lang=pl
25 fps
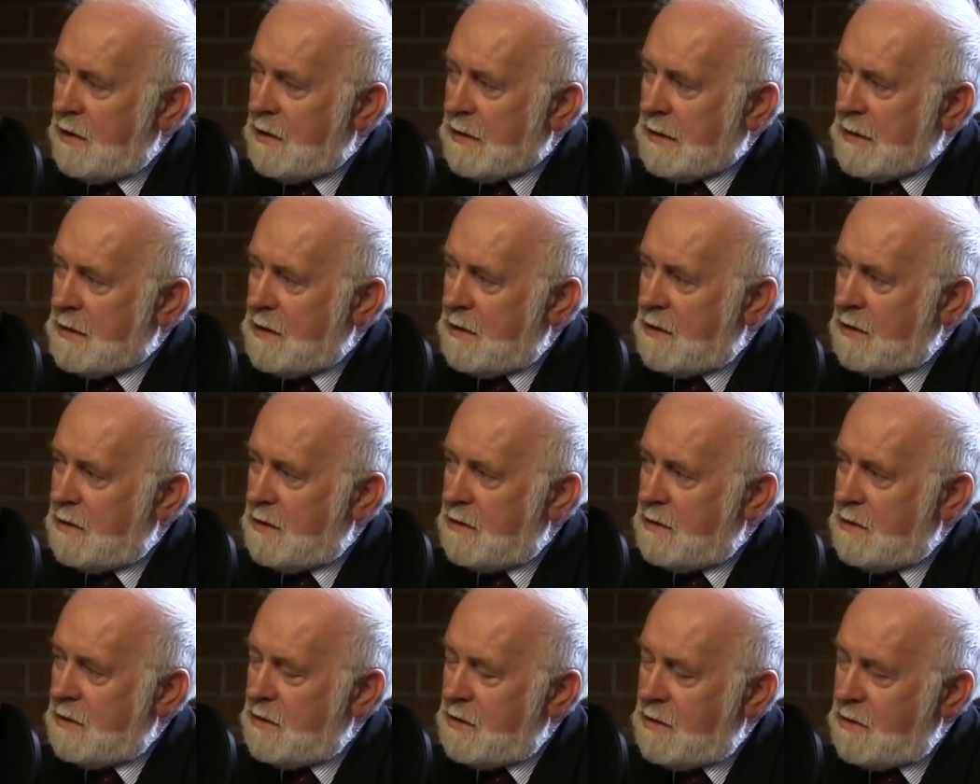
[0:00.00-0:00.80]
E,
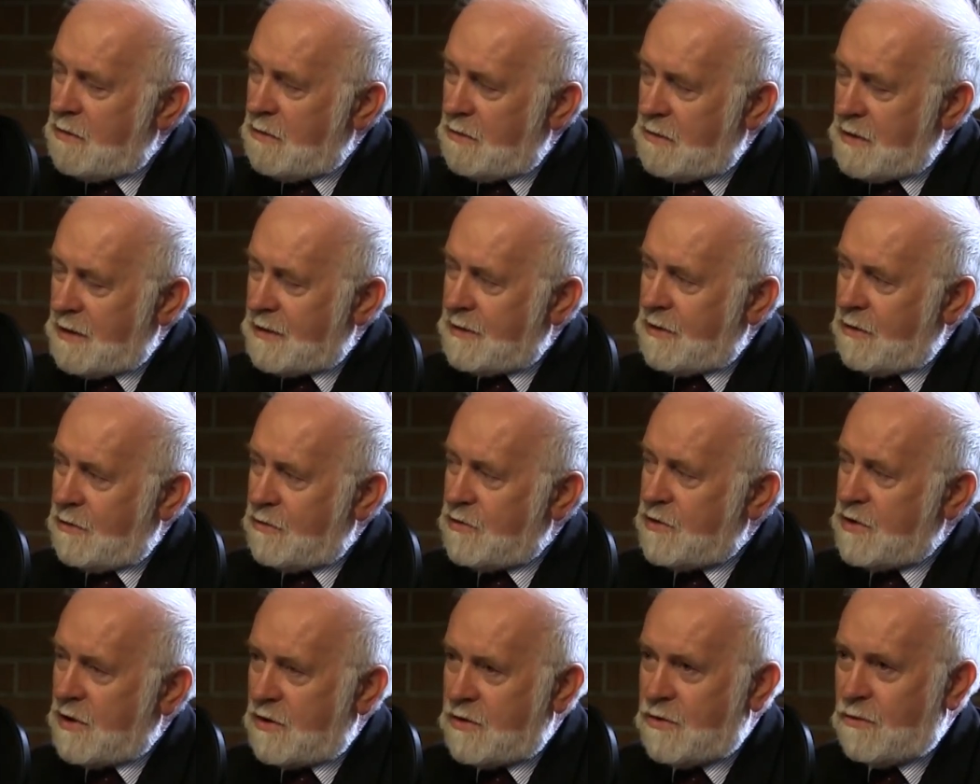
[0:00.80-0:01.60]
nie tylko
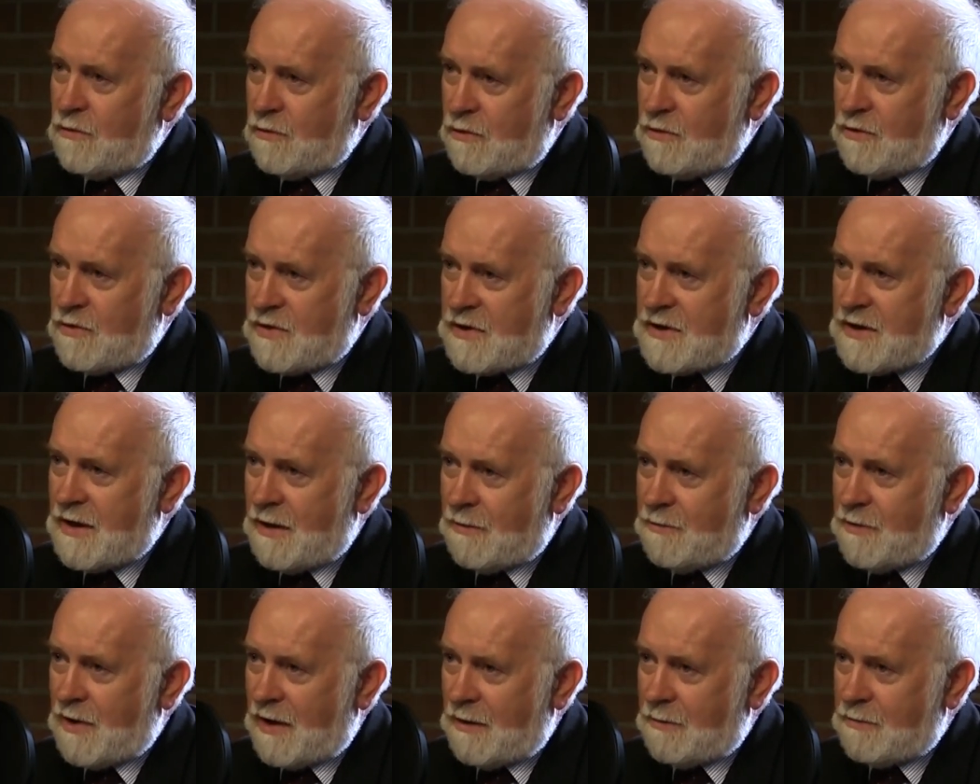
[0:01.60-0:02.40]
dlatego, że ja się
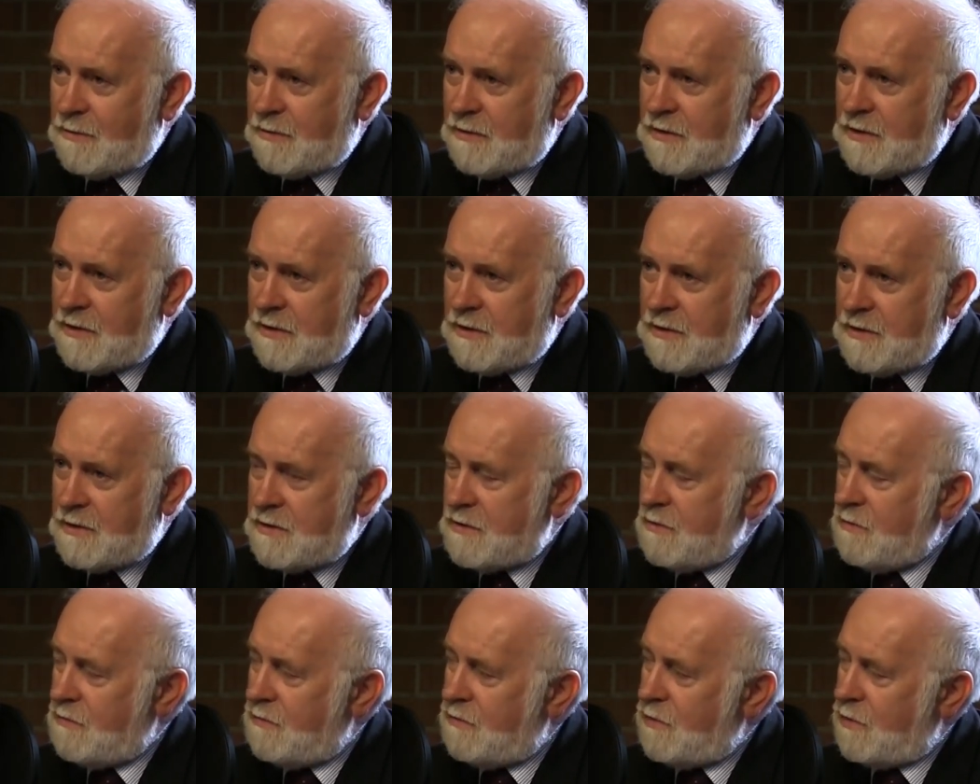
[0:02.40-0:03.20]
utożsamiam e,
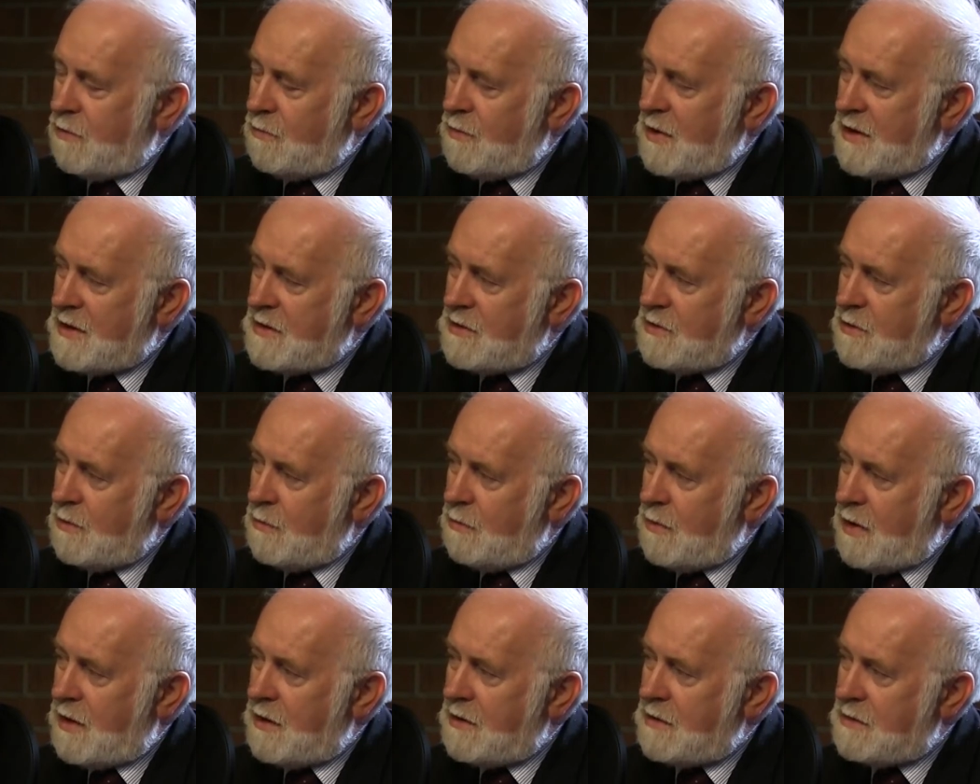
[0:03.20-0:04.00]
z tą
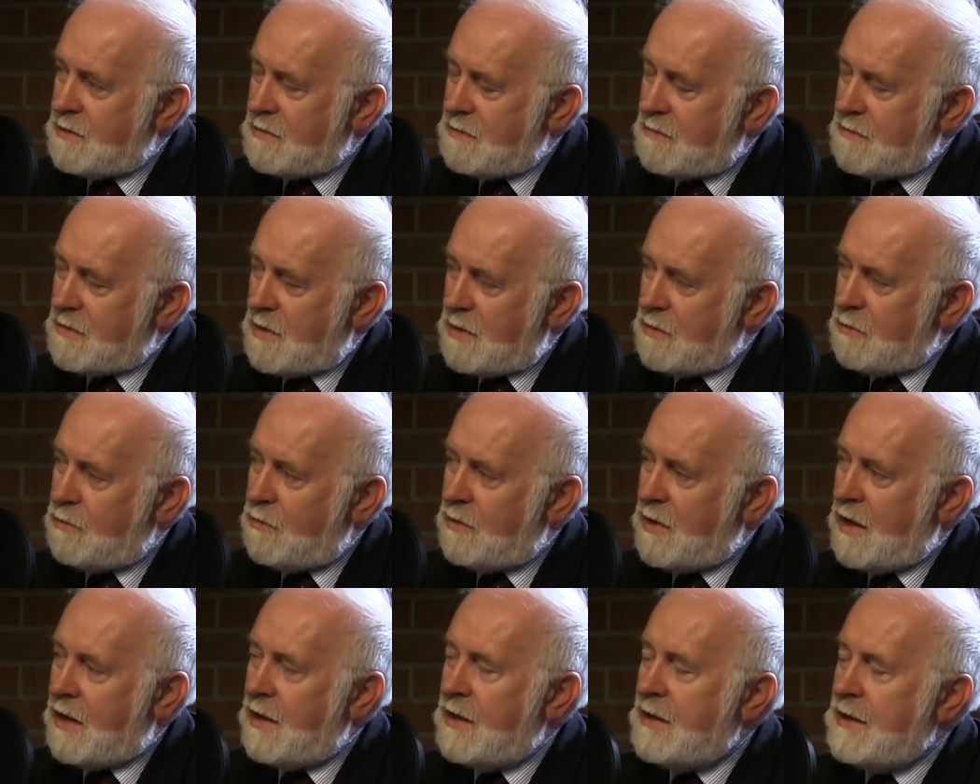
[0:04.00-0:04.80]
formacją, ale ze
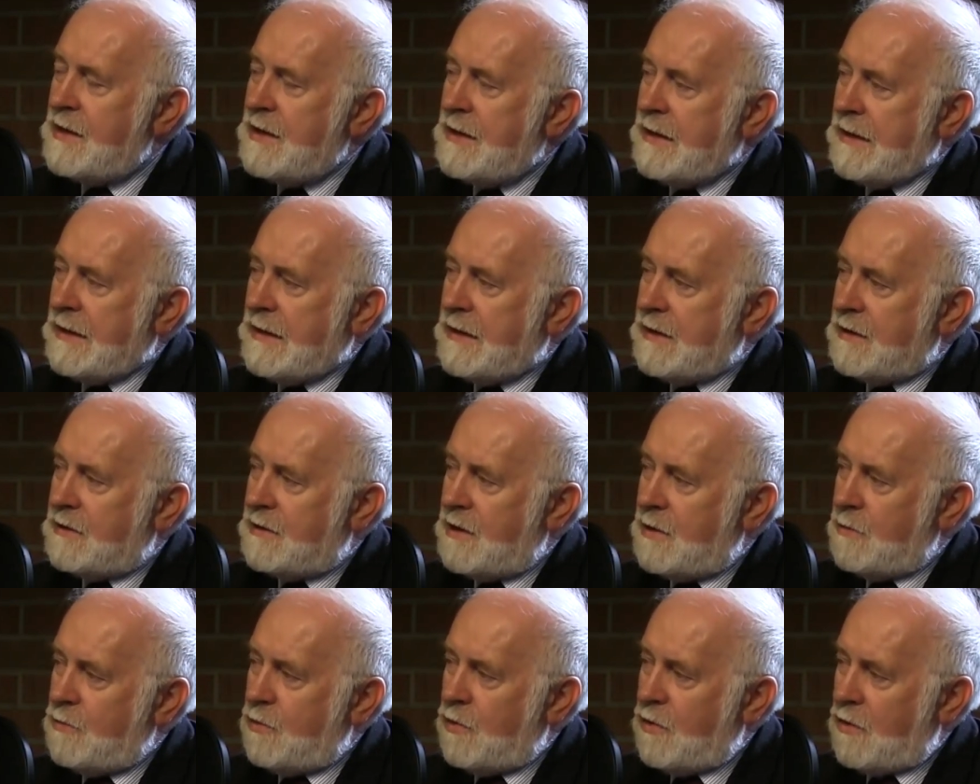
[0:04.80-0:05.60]
względu na E,
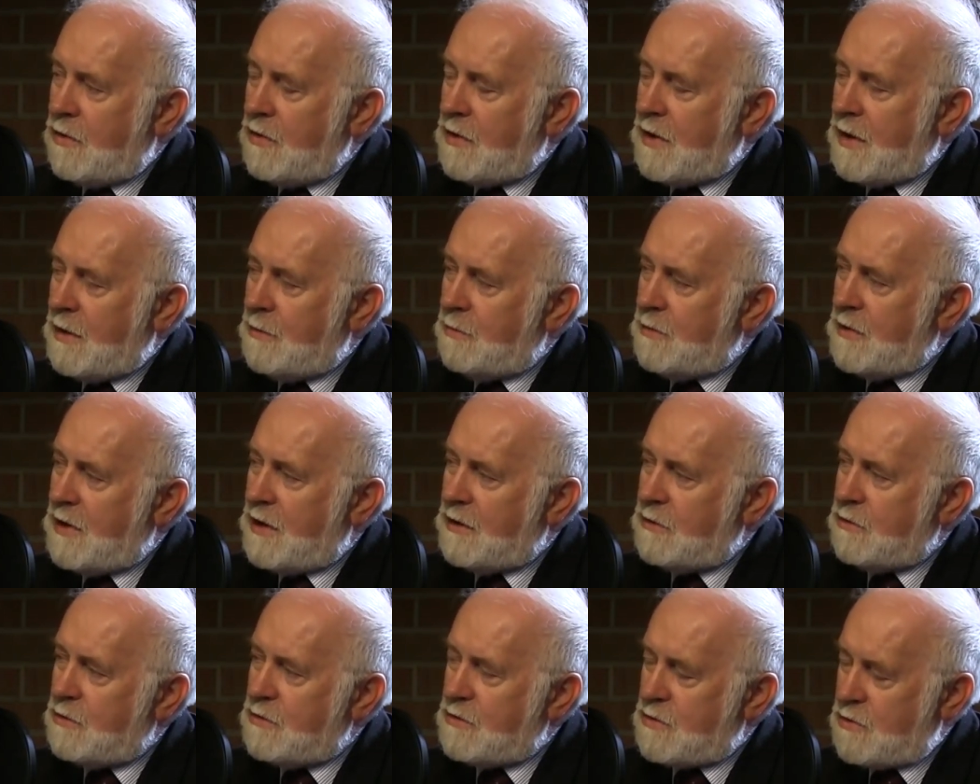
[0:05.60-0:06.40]
ten program,
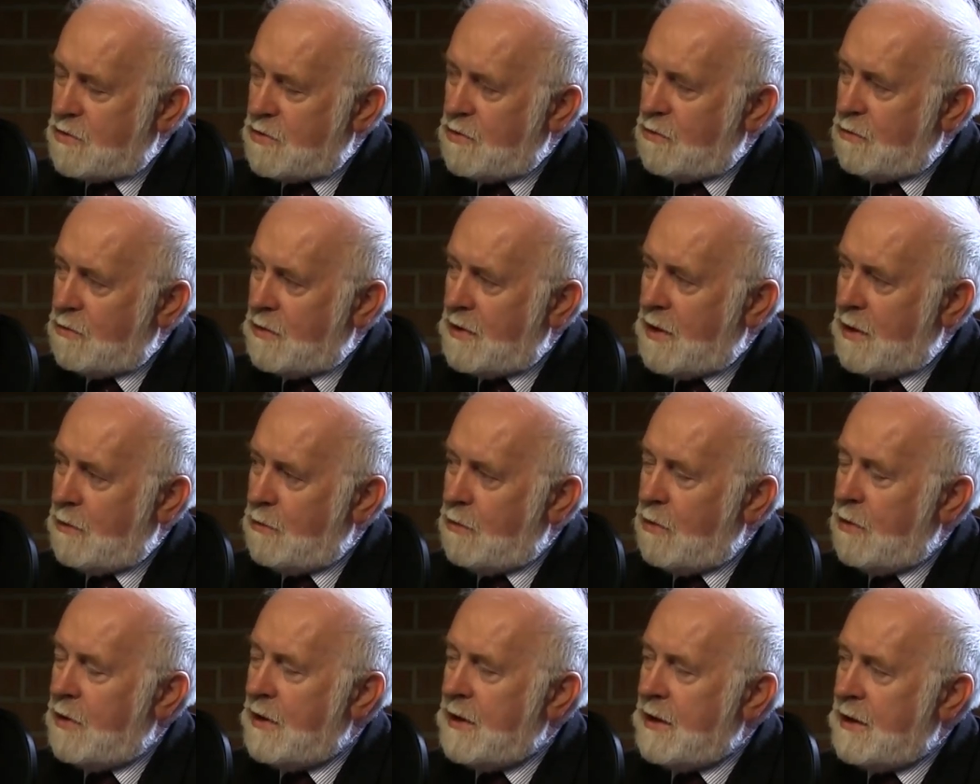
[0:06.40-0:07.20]
na to, co się
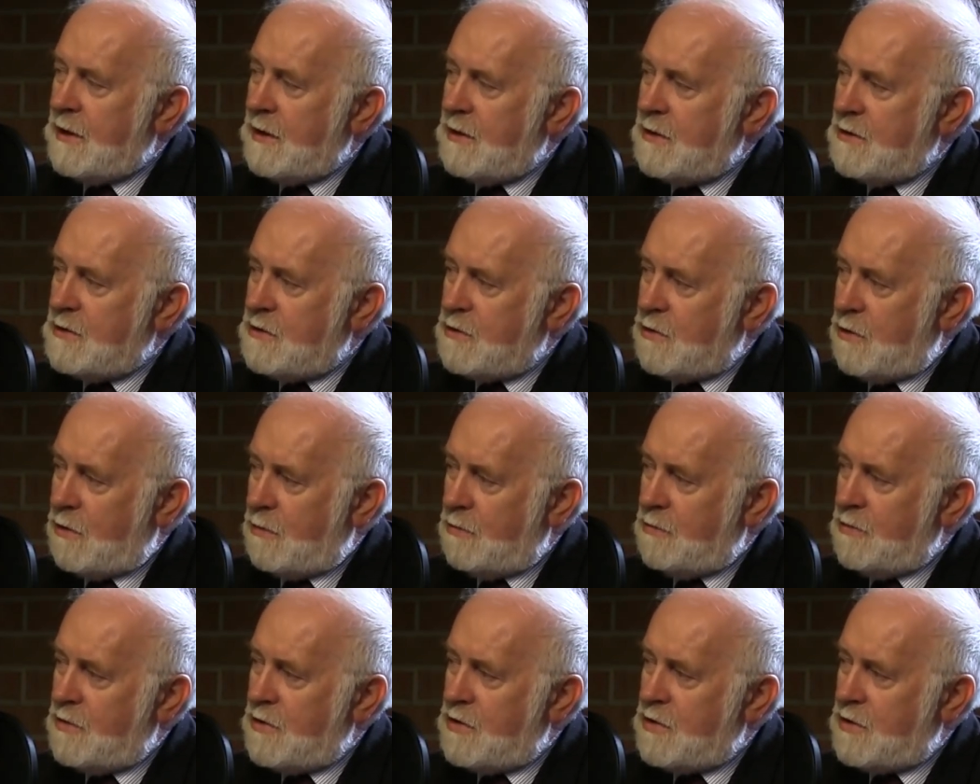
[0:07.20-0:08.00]
udało
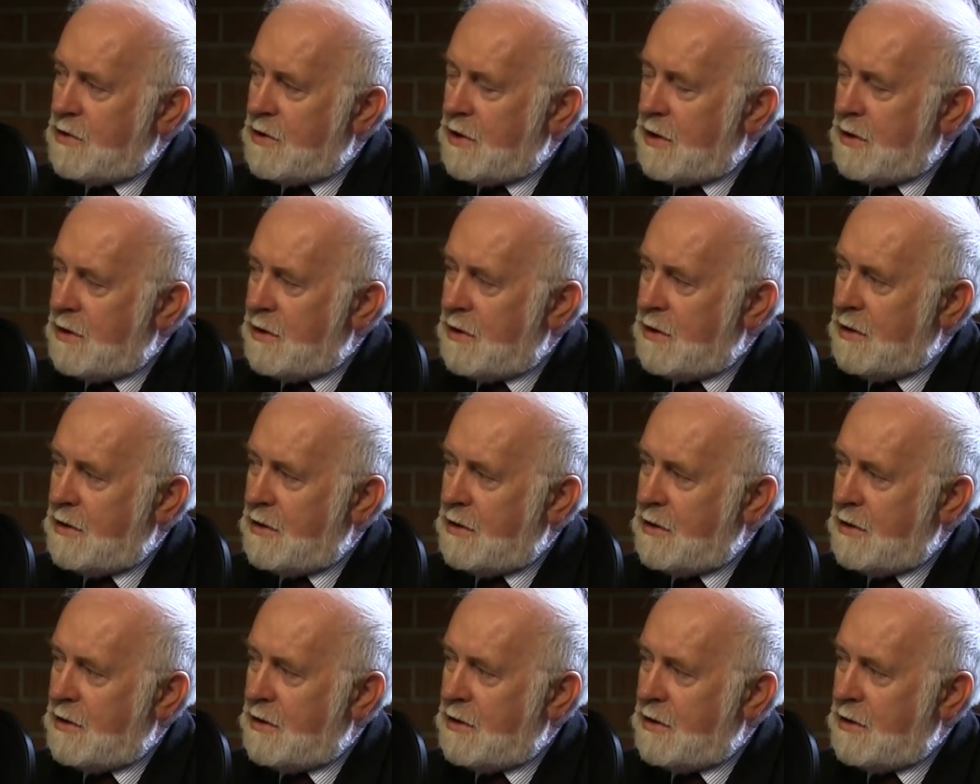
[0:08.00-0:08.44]
zrobić. Panie jednak...